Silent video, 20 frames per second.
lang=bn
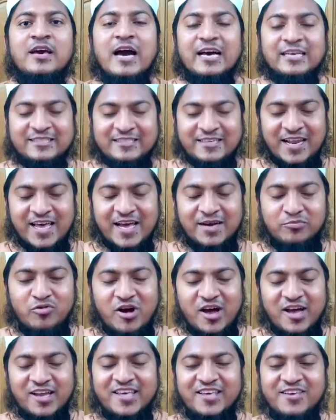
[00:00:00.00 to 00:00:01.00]
আসসালামু
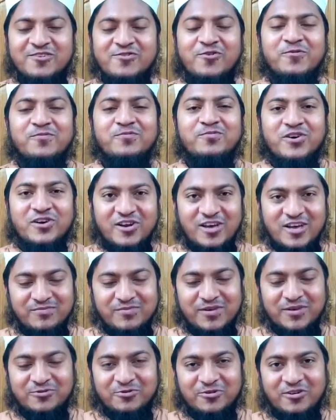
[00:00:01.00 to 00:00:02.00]
আলাইকুম
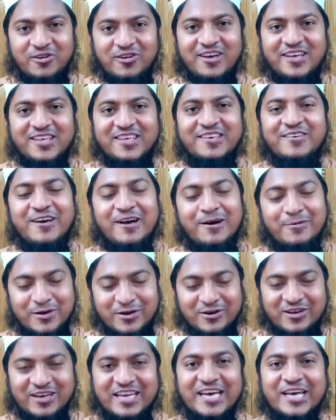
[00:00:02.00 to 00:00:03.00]
রহমতুল্লাহি
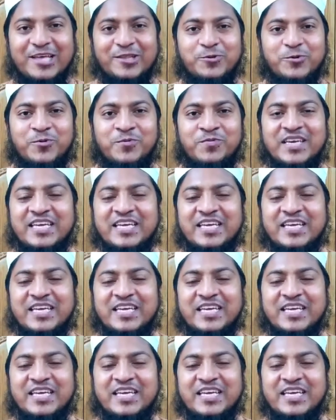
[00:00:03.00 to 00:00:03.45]
আবরাকাত